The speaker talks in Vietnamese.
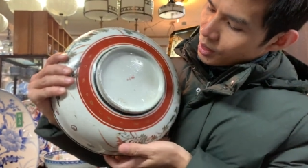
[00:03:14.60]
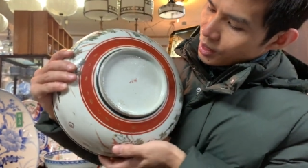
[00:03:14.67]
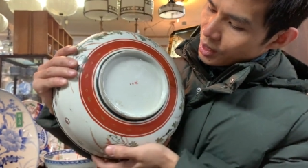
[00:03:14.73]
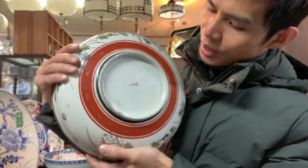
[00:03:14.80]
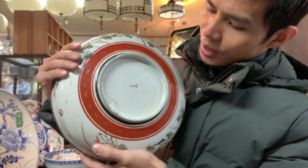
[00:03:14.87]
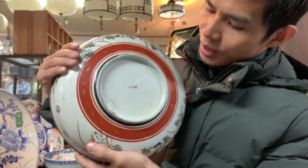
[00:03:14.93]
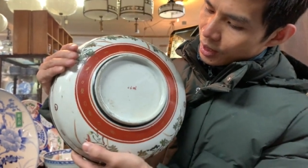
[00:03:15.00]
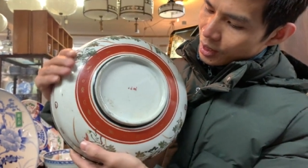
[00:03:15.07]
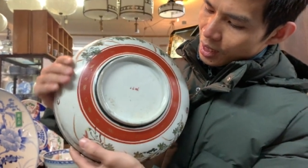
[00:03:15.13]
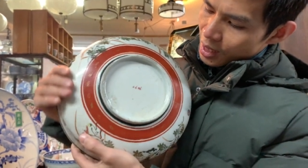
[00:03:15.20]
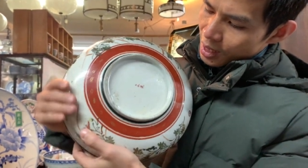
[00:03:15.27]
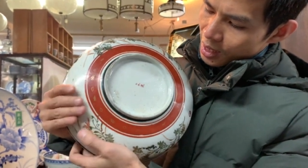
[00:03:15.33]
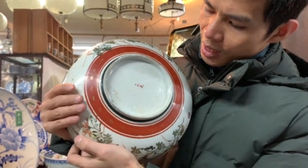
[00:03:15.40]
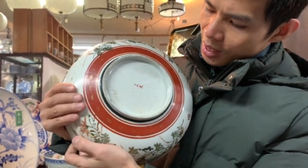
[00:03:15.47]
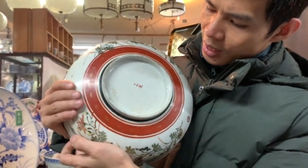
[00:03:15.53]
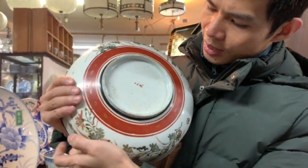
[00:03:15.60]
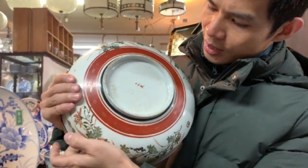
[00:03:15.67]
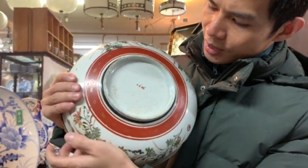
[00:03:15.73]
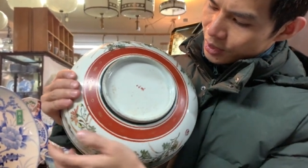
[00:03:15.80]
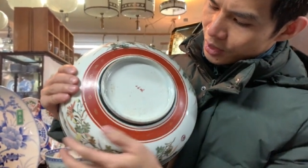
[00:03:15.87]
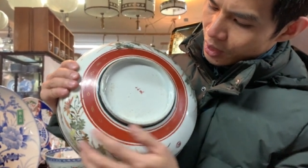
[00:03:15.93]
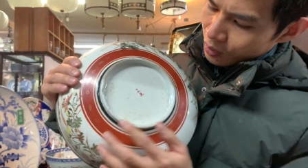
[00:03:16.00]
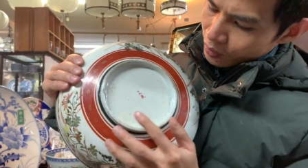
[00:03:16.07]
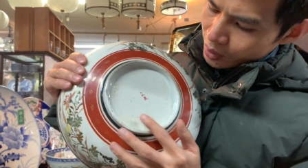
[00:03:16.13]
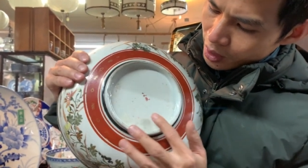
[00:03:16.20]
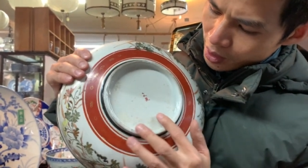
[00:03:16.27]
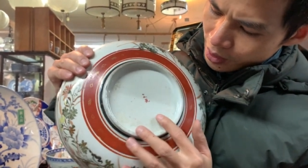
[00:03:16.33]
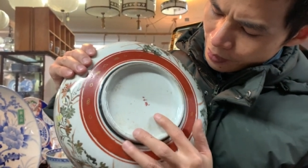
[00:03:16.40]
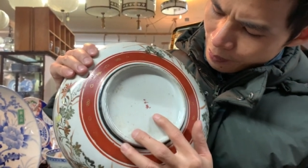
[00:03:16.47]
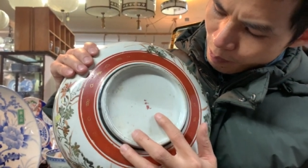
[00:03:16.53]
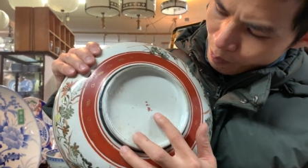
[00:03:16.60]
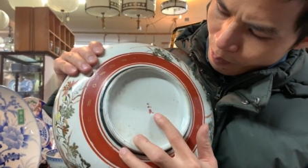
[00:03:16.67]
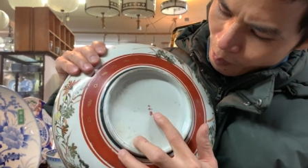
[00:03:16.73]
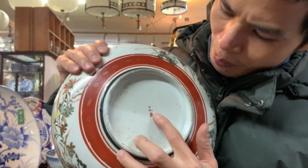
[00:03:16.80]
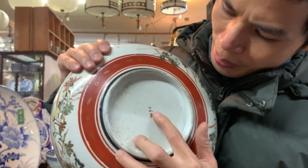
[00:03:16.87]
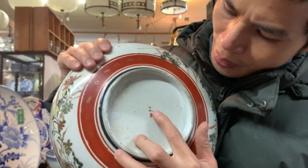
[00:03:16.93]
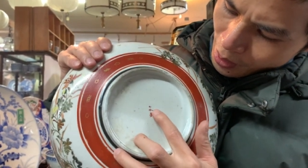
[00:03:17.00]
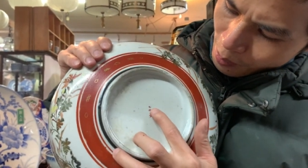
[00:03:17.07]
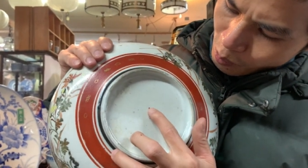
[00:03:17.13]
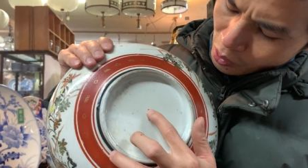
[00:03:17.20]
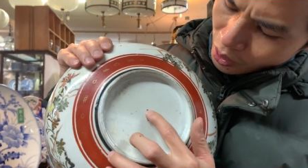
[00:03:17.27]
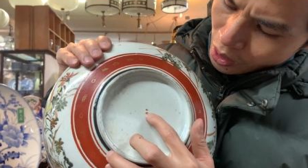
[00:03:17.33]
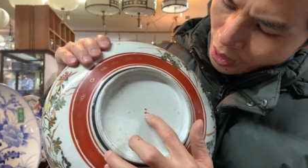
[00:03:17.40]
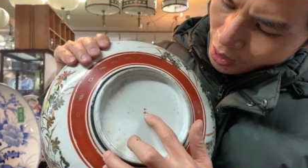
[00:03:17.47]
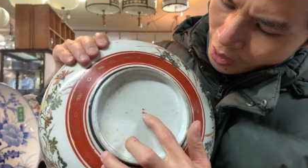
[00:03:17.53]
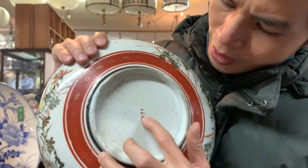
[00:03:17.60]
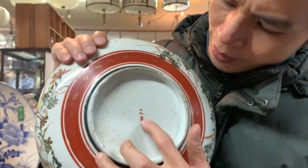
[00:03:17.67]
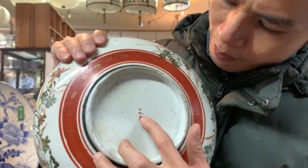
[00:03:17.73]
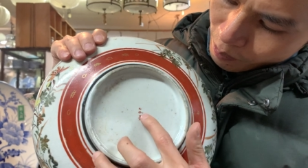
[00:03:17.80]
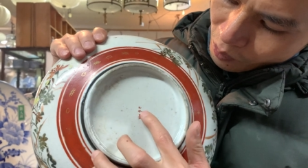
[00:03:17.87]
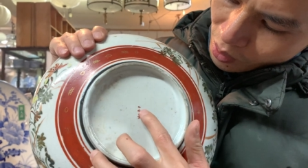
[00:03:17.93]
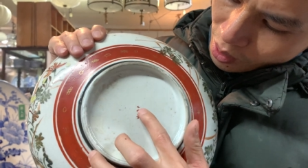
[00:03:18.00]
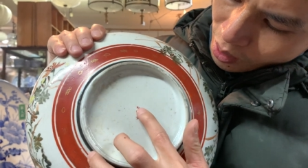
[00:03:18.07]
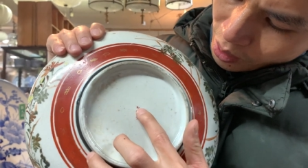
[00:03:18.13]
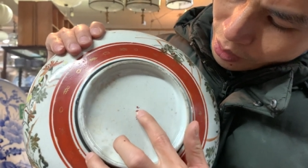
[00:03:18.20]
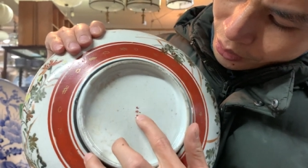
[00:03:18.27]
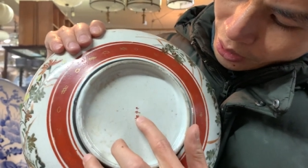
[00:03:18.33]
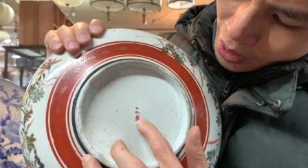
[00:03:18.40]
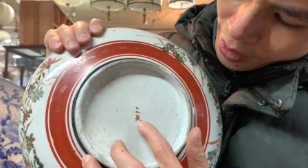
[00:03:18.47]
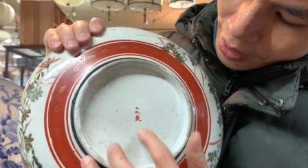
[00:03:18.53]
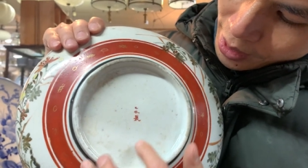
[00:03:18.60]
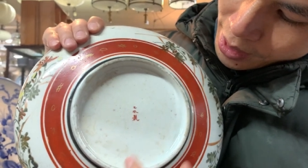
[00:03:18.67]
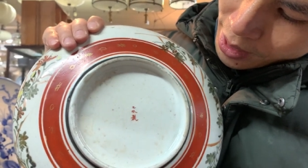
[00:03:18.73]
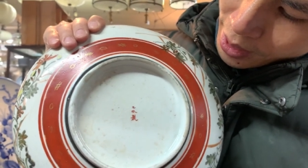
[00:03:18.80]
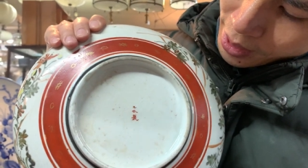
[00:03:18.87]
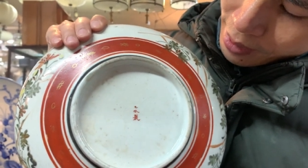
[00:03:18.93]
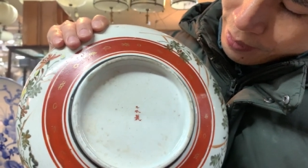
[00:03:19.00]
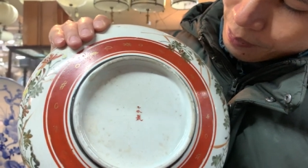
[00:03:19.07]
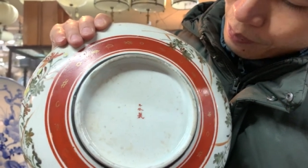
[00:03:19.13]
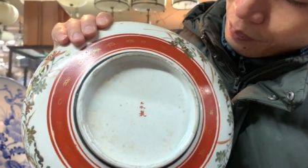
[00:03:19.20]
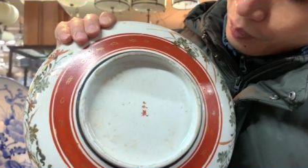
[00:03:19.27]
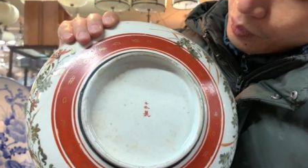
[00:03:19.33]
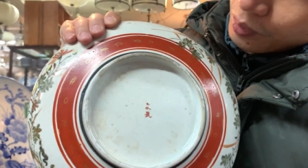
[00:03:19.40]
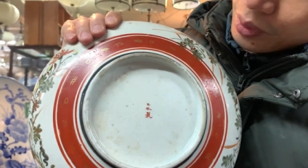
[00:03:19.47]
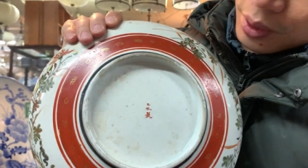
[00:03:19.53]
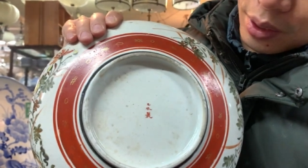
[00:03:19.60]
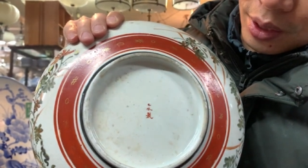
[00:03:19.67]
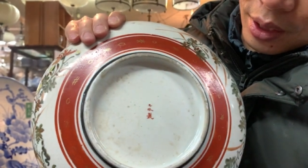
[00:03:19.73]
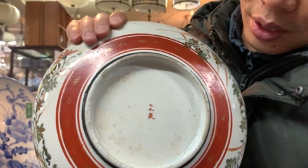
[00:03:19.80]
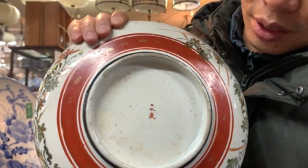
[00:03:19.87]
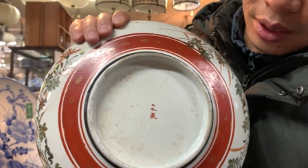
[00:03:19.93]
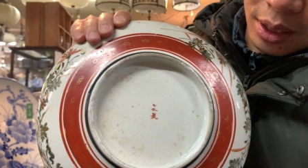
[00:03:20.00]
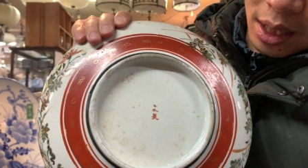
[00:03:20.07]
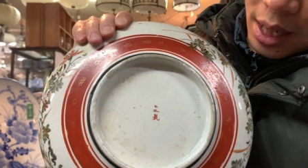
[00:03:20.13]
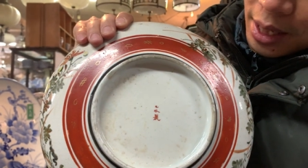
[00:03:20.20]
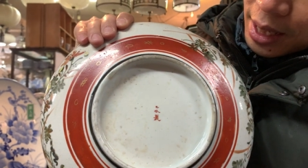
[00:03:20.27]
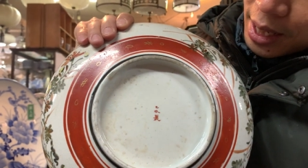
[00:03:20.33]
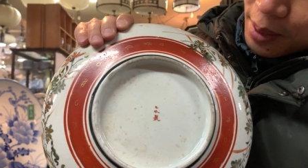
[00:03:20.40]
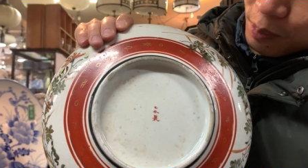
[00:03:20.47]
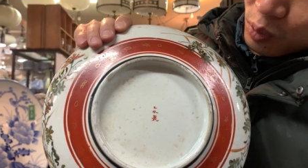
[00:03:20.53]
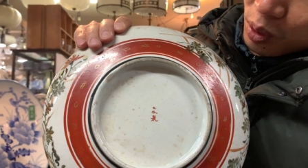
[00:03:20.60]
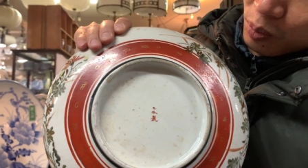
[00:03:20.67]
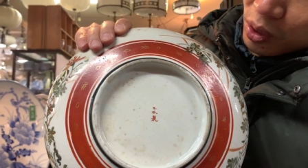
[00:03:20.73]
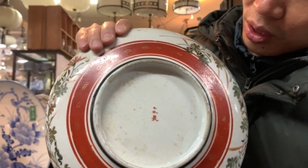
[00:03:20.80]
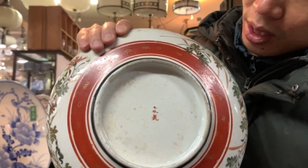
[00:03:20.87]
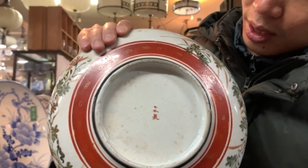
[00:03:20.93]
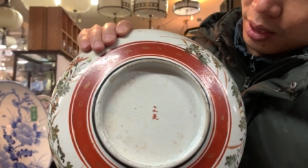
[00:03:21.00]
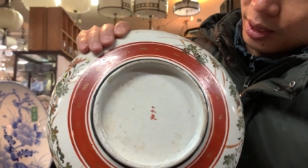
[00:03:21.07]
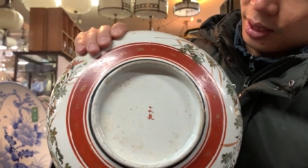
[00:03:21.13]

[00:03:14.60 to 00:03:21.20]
đây là cái chuyện nó đây mọi người đây cutani đây rất là đẹp luôn mọi người